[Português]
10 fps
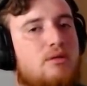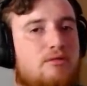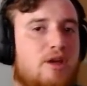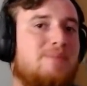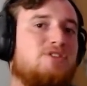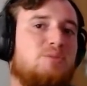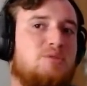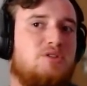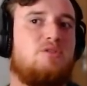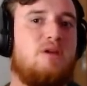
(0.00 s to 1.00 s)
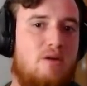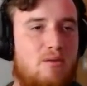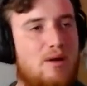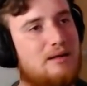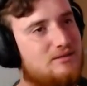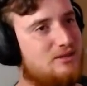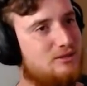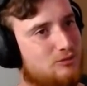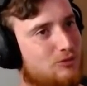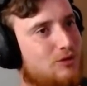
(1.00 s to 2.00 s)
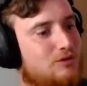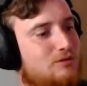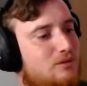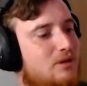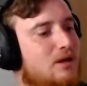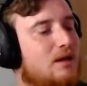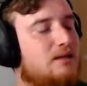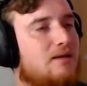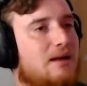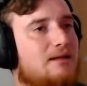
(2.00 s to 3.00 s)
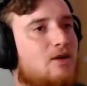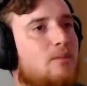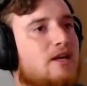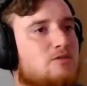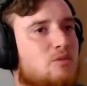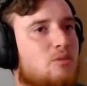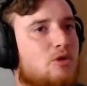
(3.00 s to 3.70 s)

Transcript: que veio para substituir a 458. Então ela tem o mesmo